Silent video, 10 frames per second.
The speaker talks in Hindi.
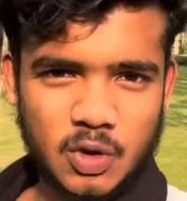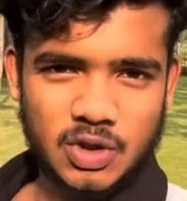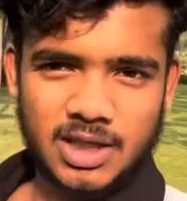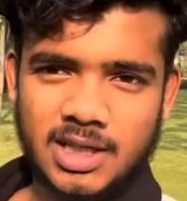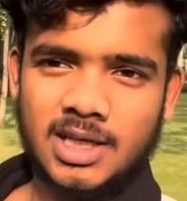
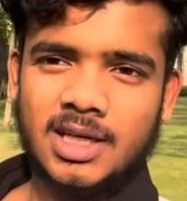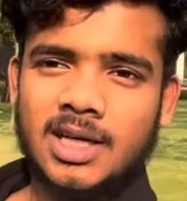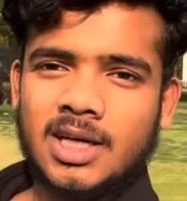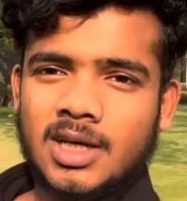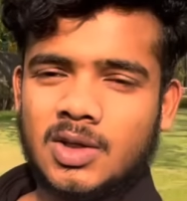होती है
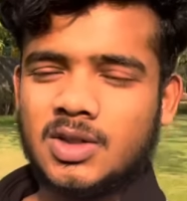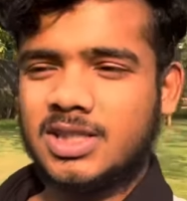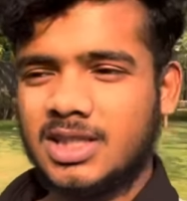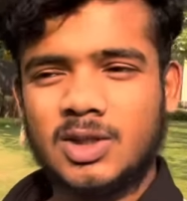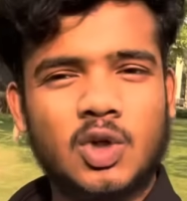
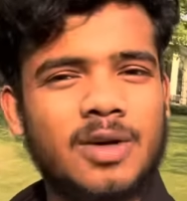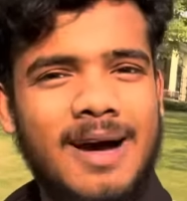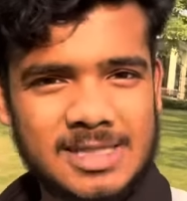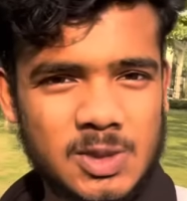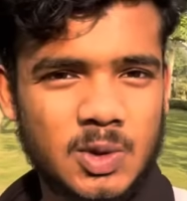किसी की
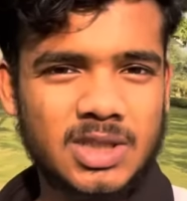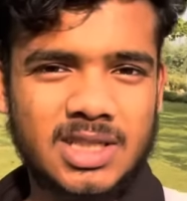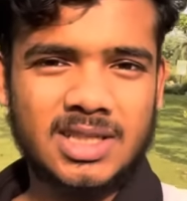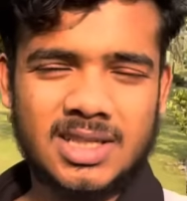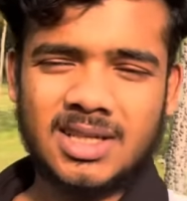धोखेबाजी होती
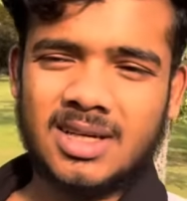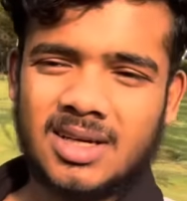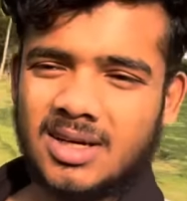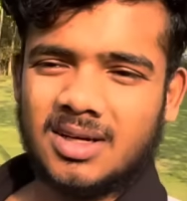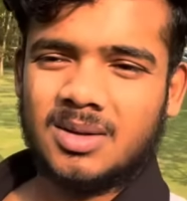है
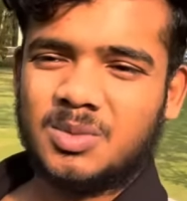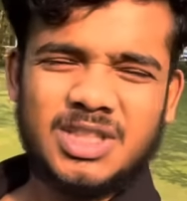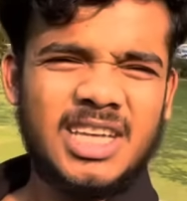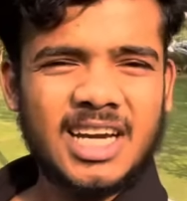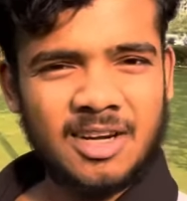
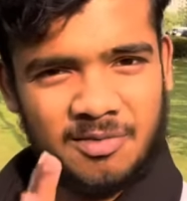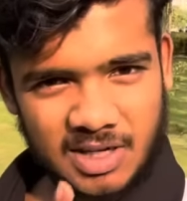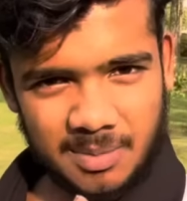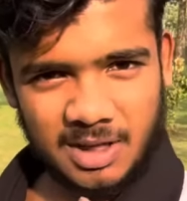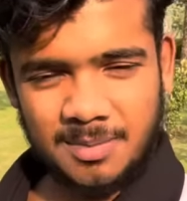मुझे ये
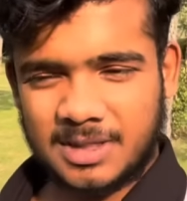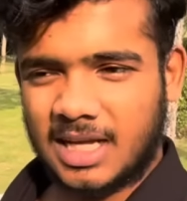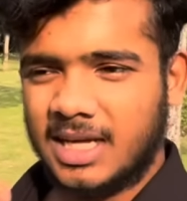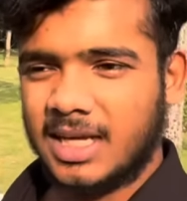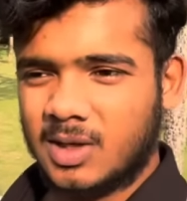कन्फर्म नहीं पता
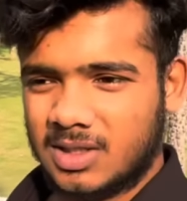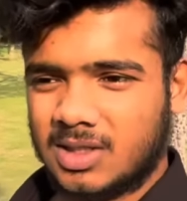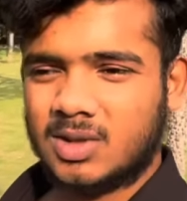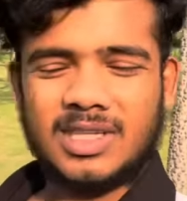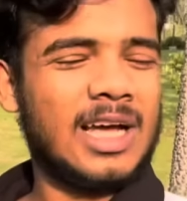है कि
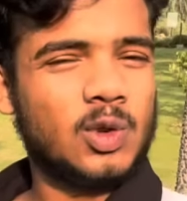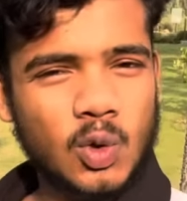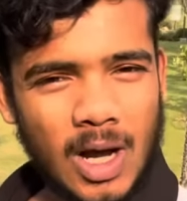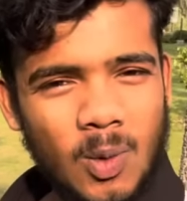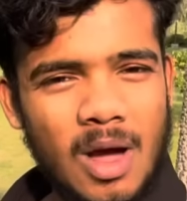क्या
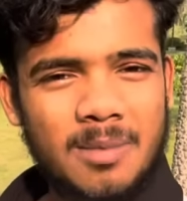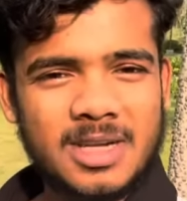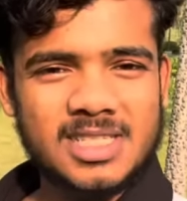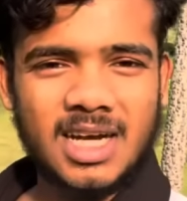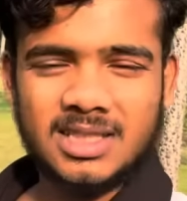धोखा हुआ है
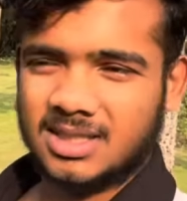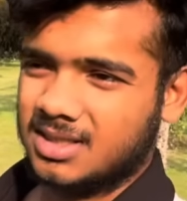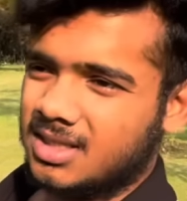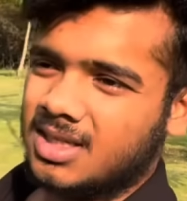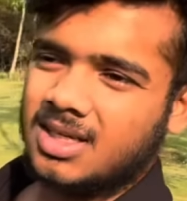मेरे साथ
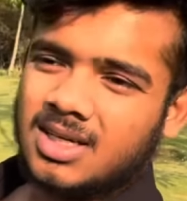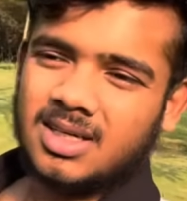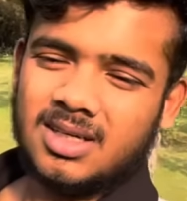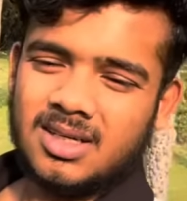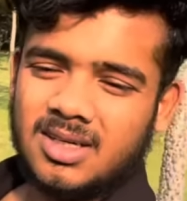
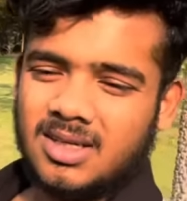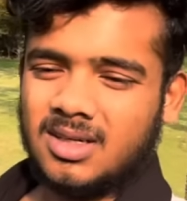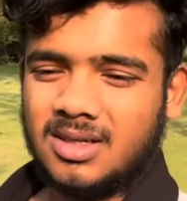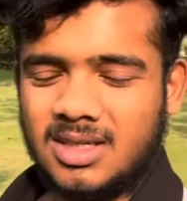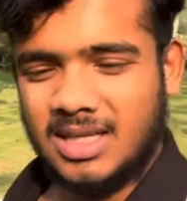
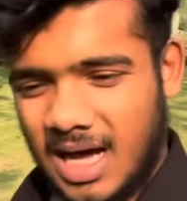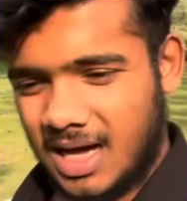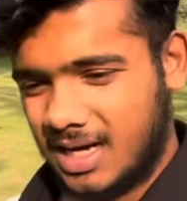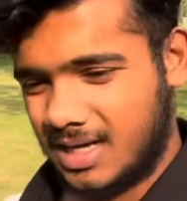या